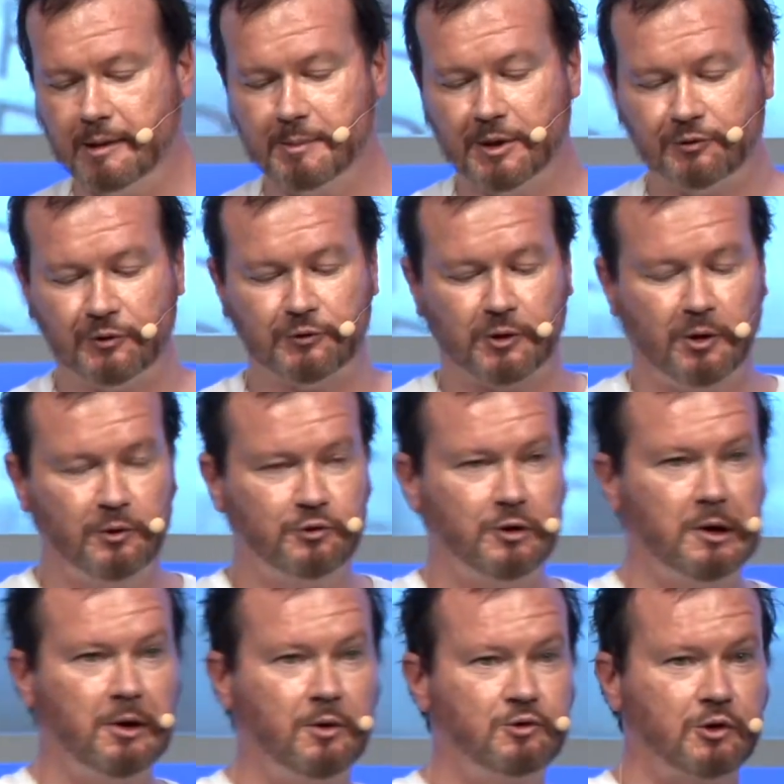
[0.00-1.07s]
重要ということ
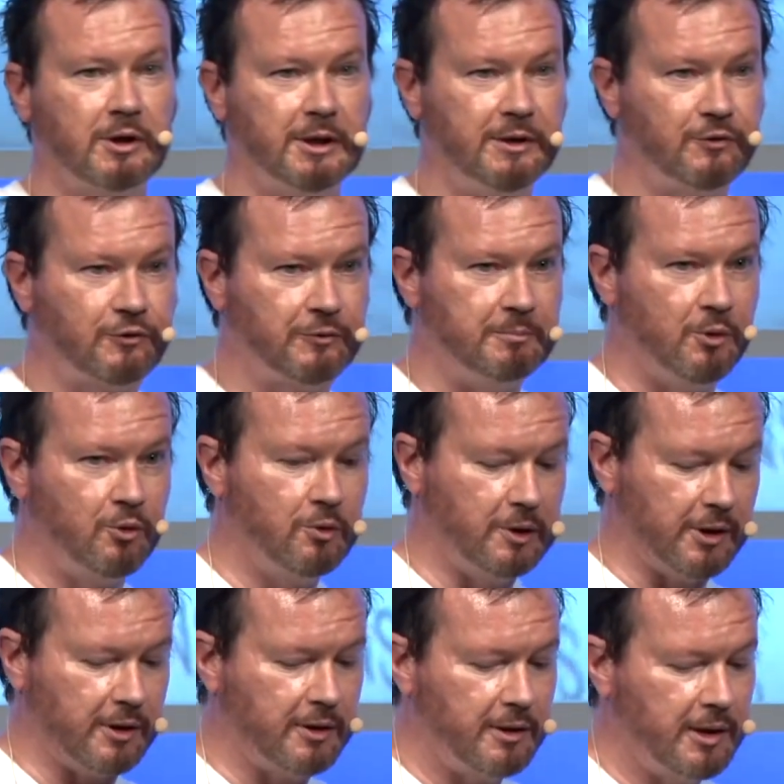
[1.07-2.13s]
なんです。
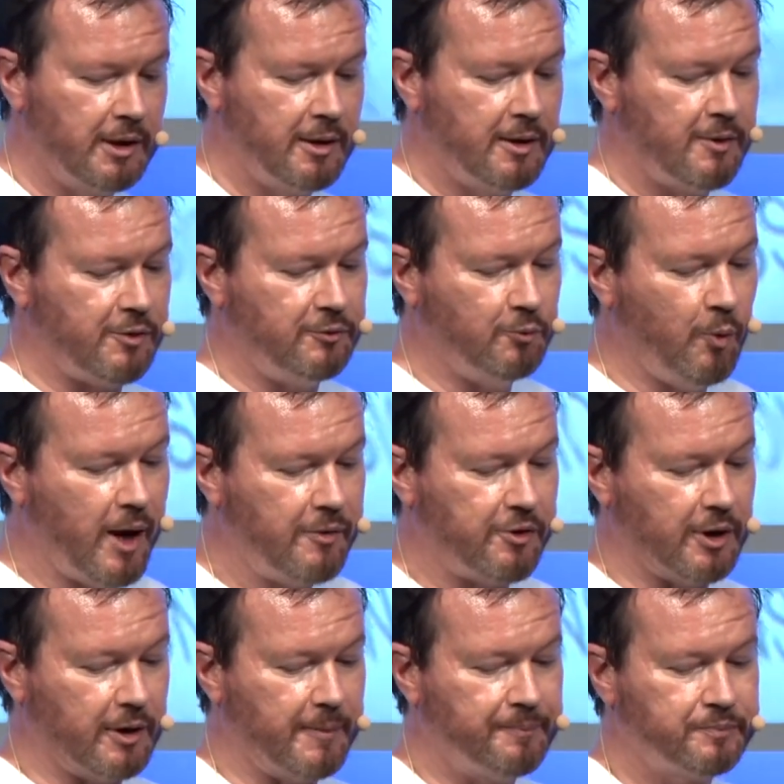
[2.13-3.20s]
気候という
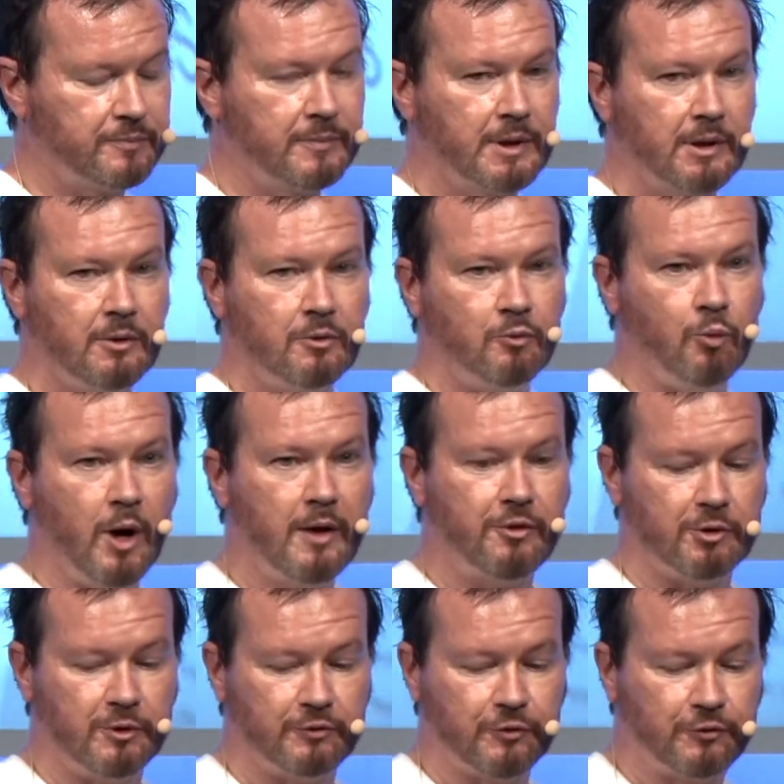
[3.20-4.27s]
のはその
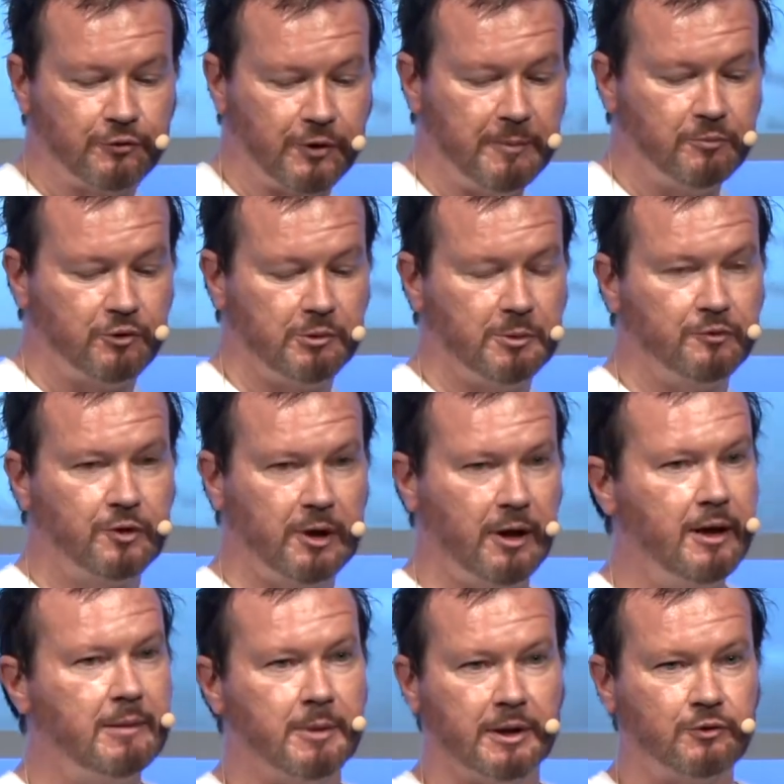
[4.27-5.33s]
天候よりも
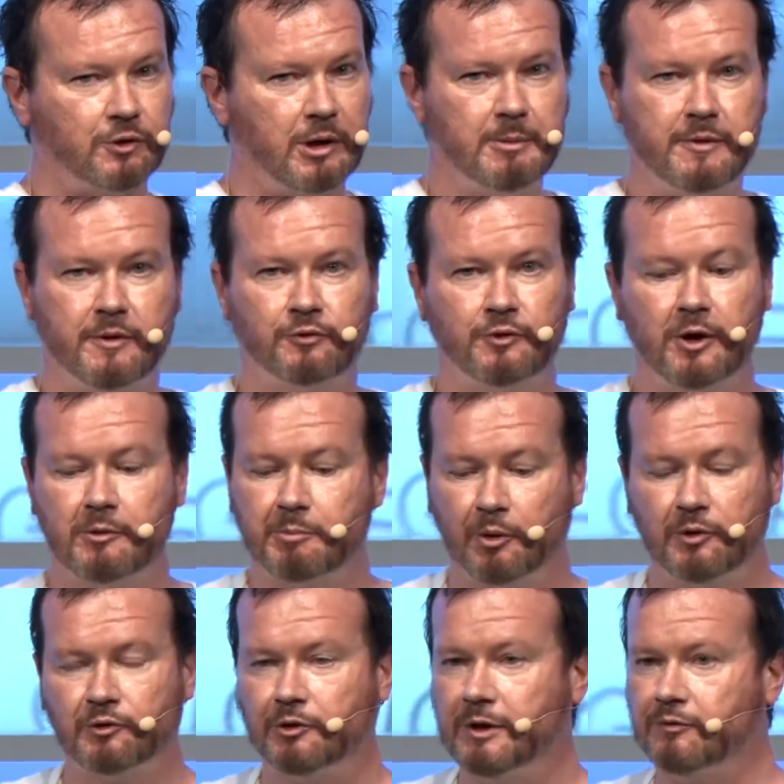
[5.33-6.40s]
その存在論
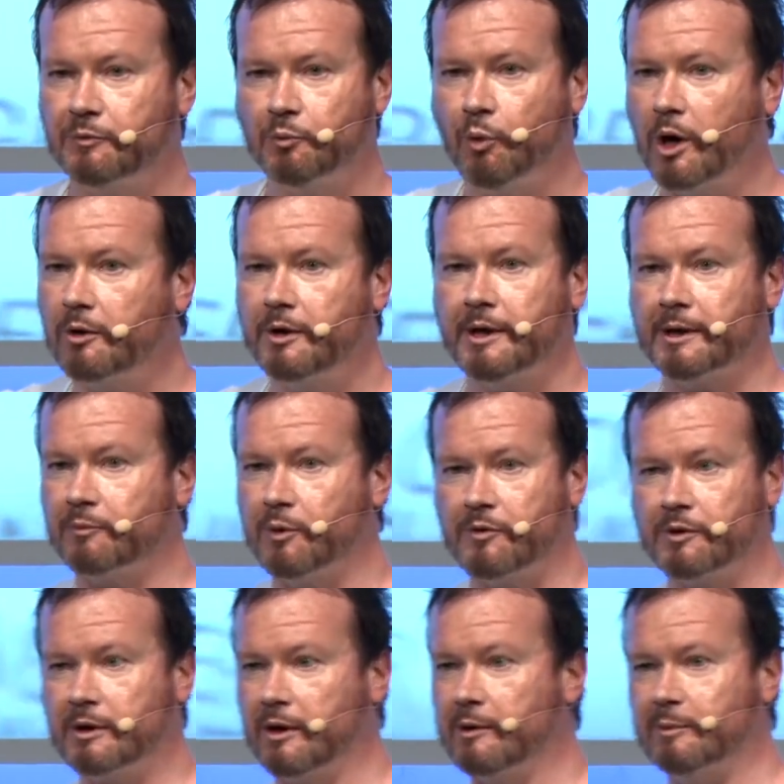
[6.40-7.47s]
的には小さいんで
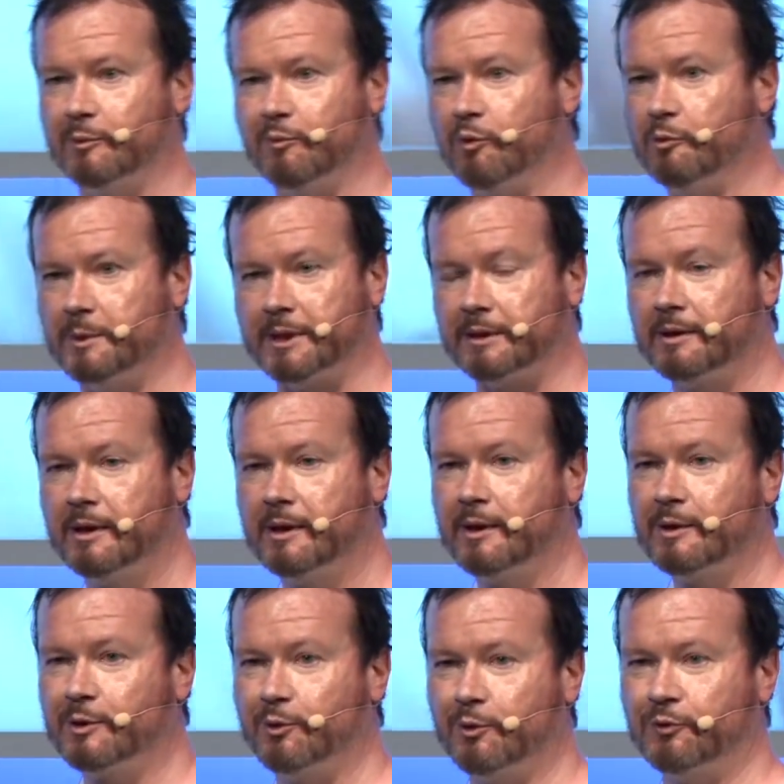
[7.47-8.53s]
す。
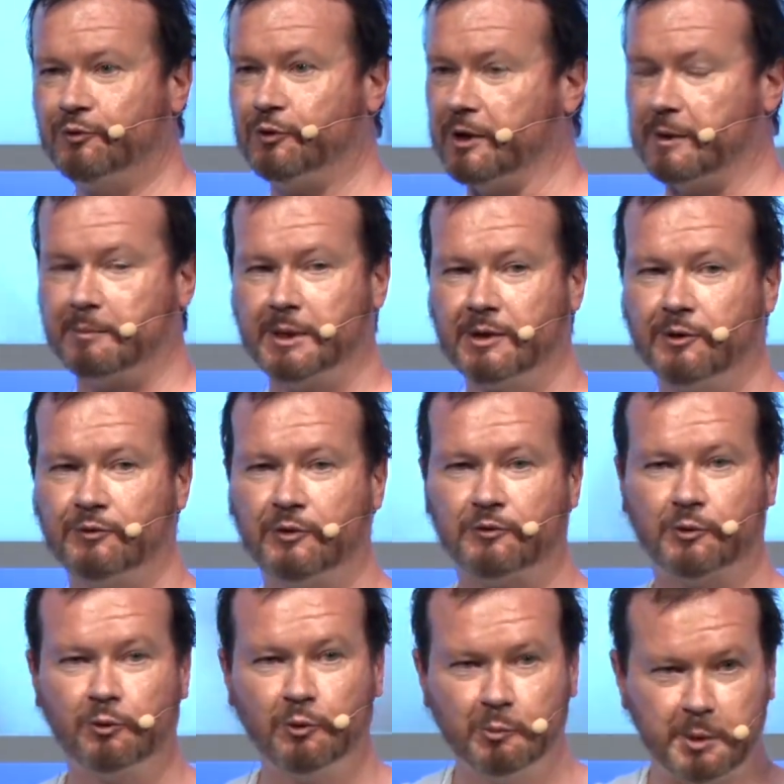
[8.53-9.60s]
その気候
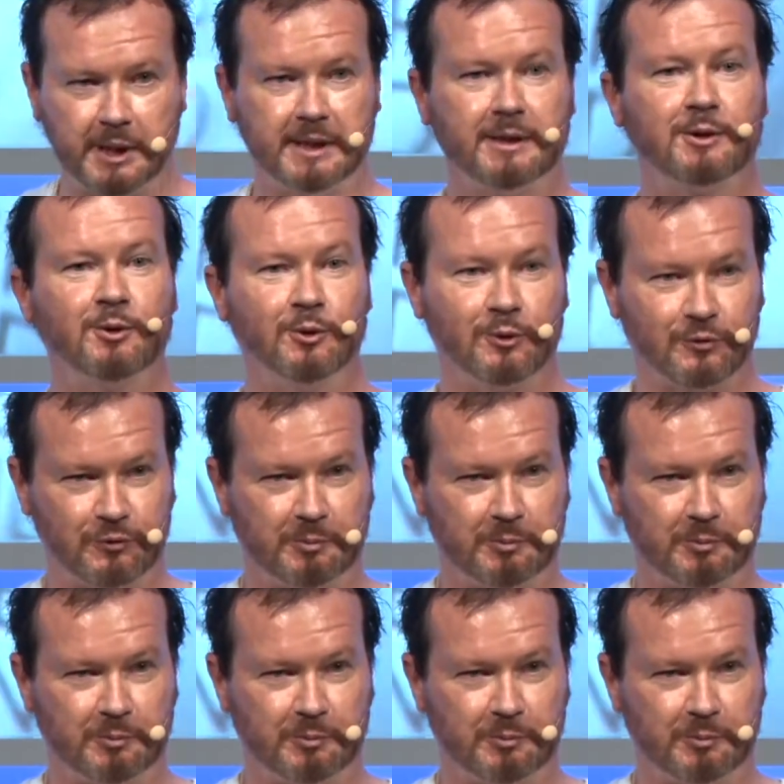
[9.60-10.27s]
というのは